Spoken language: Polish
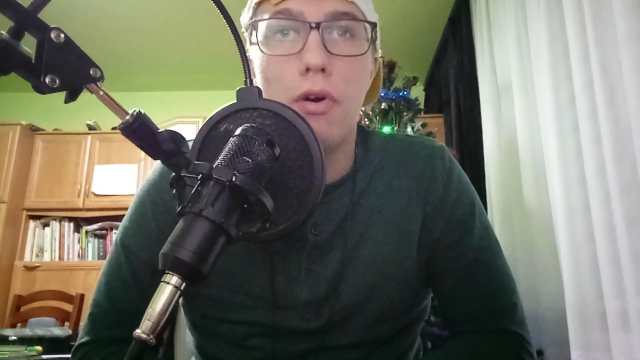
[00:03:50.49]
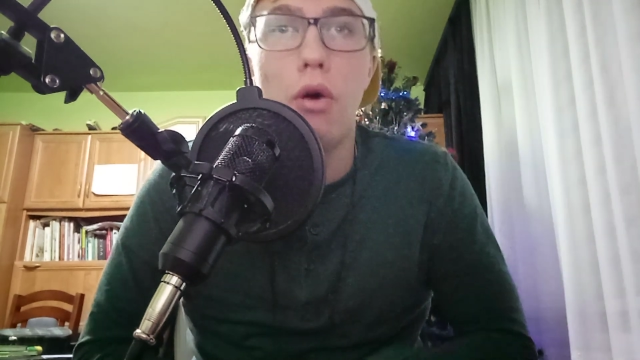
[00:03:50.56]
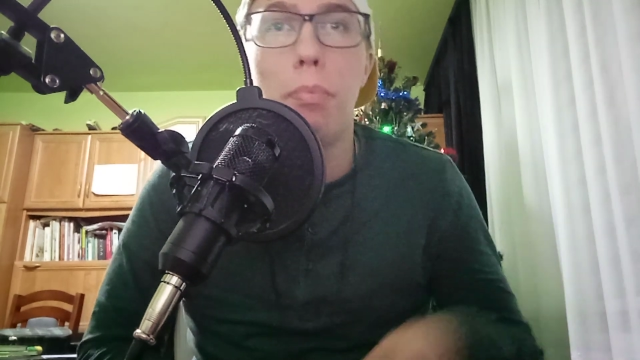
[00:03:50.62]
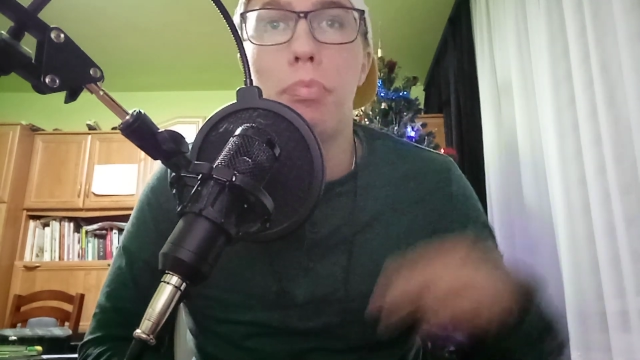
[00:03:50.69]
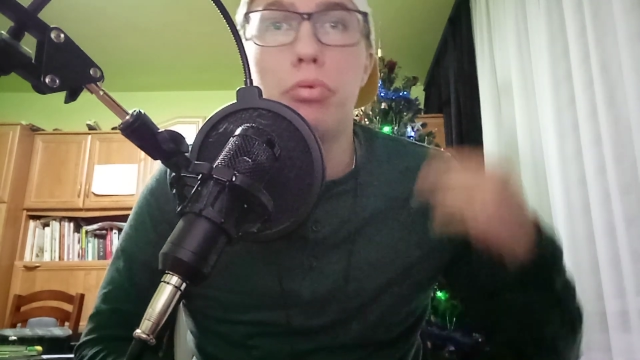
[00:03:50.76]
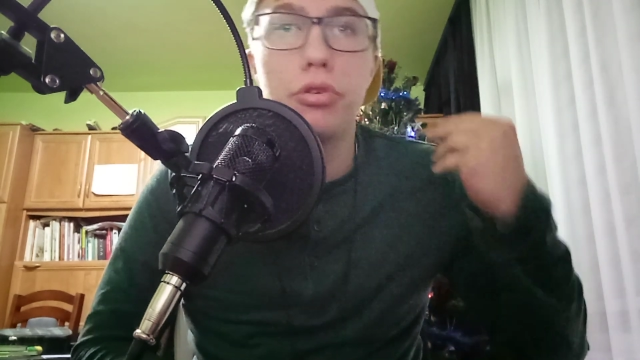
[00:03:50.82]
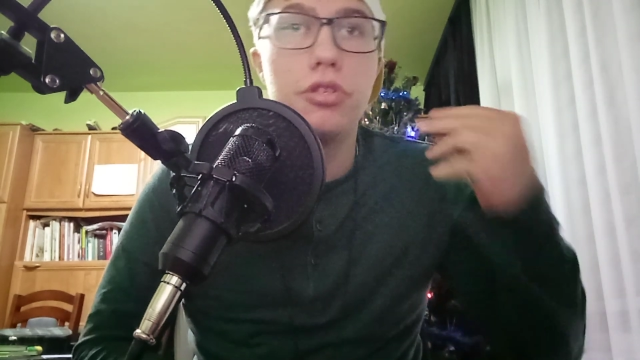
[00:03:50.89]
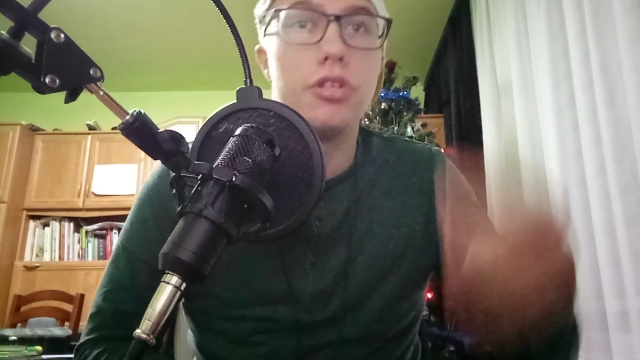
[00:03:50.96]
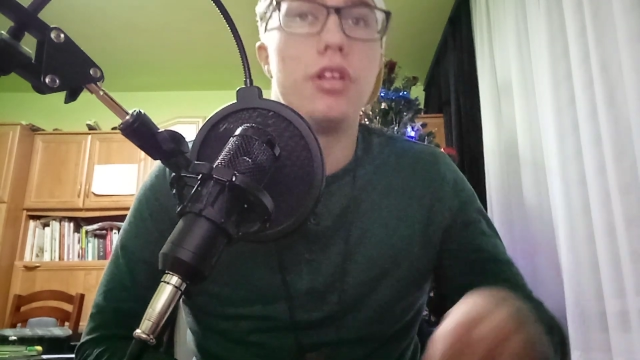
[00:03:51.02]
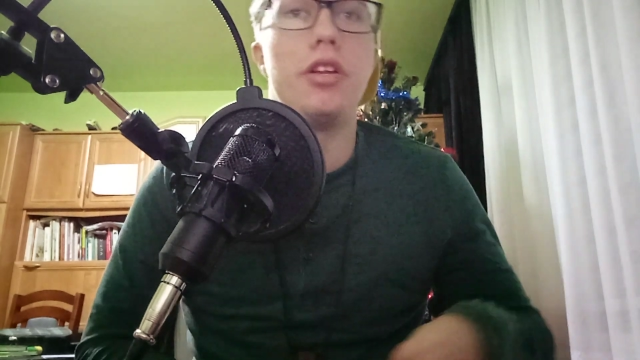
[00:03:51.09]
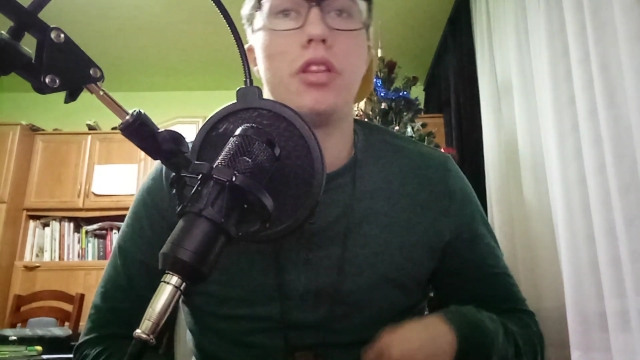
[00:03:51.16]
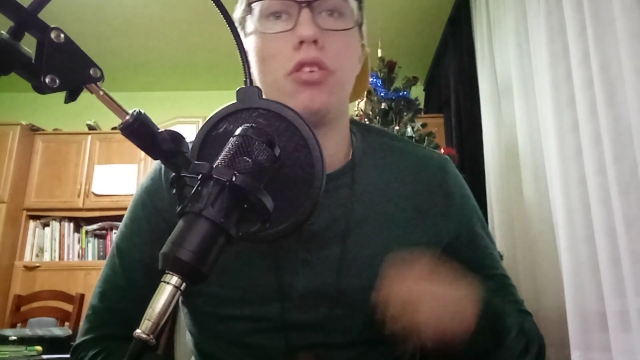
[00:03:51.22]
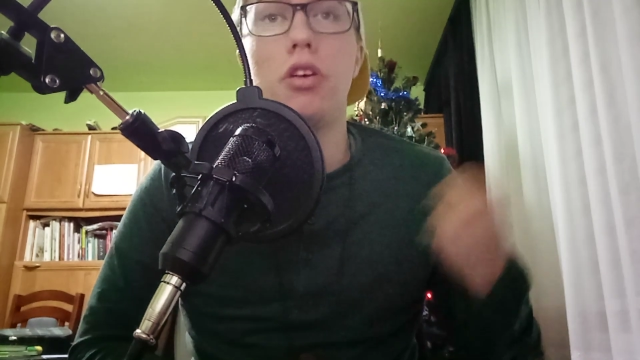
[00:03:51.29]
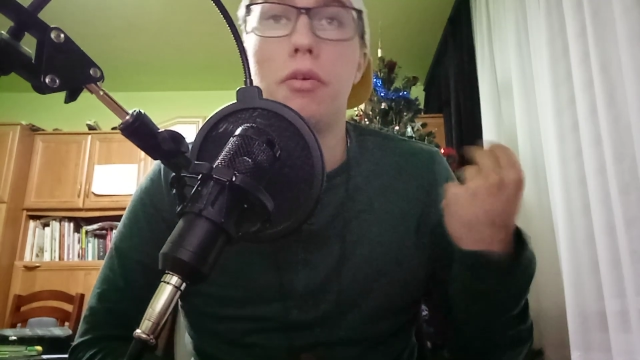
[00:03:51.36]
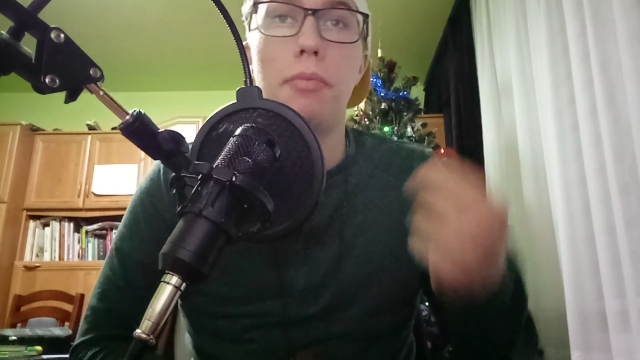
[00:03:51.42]

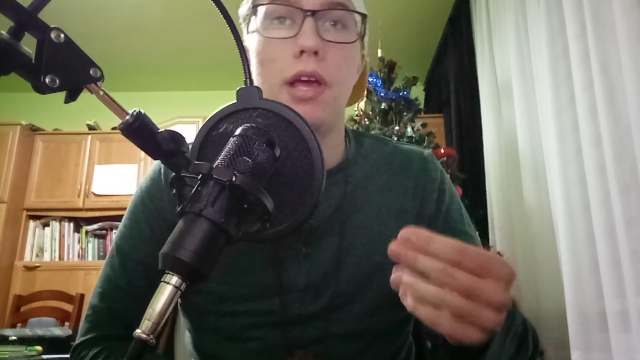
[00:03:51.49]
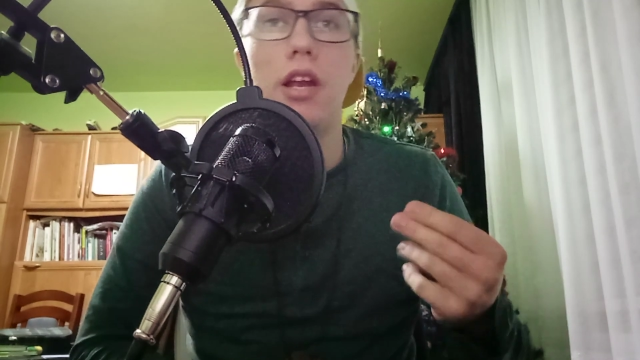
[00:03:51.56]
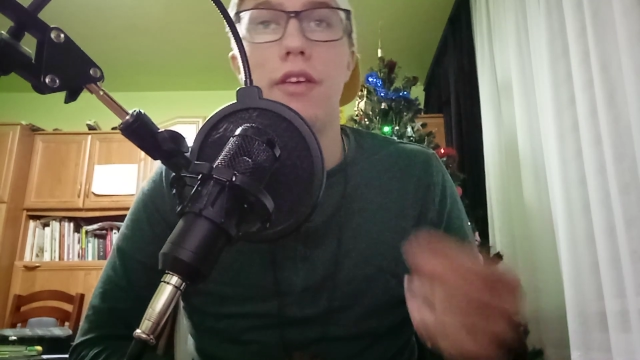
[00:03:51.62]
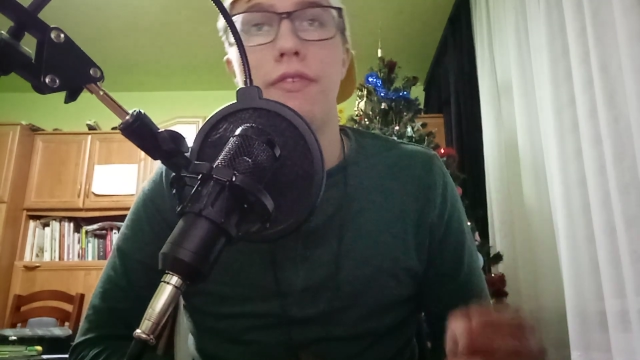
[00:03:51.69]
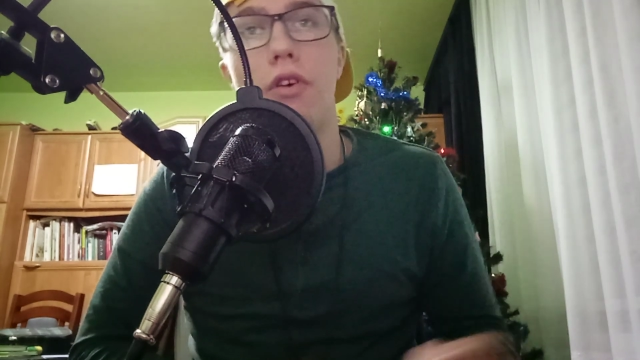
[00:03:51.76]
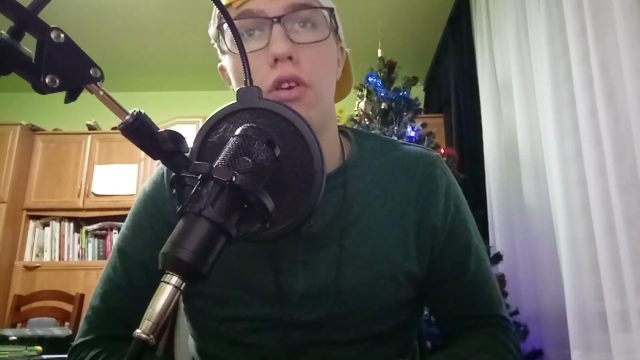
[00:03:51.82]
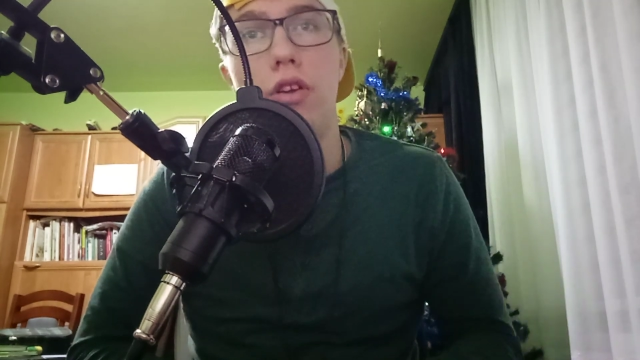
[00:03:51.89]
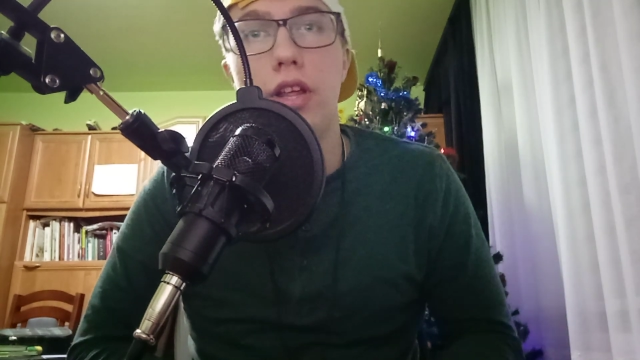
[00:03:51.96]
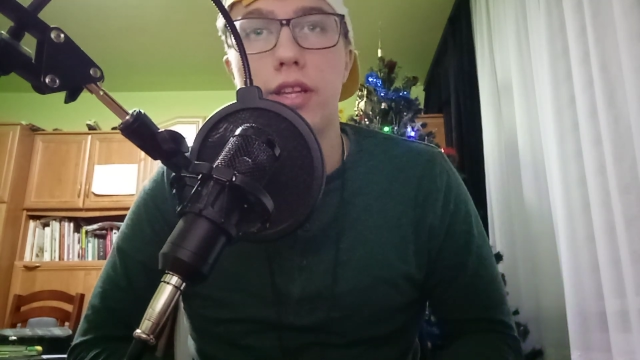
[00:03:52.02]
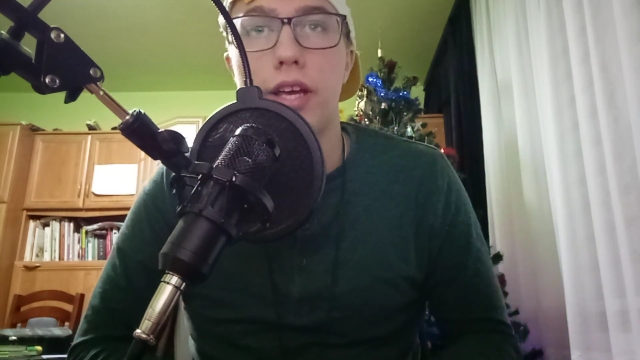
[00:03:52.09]
opuścili to i mieli wolne,